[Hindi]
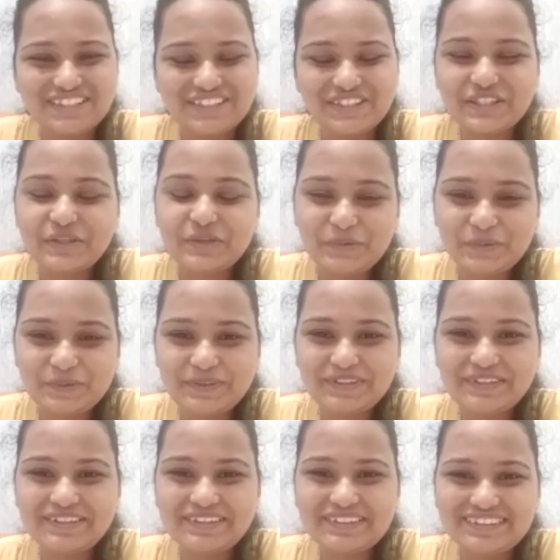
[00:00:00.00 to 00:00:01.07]
उन्होंने काफी
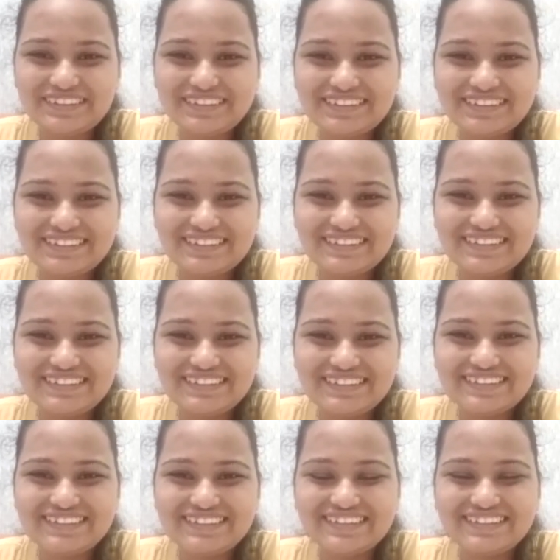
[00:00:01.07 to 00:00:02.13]
मदद की है हमारी
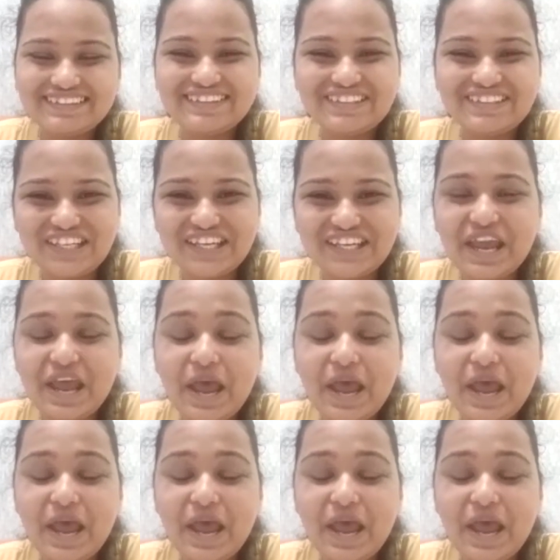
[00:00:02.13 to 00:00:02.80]
जी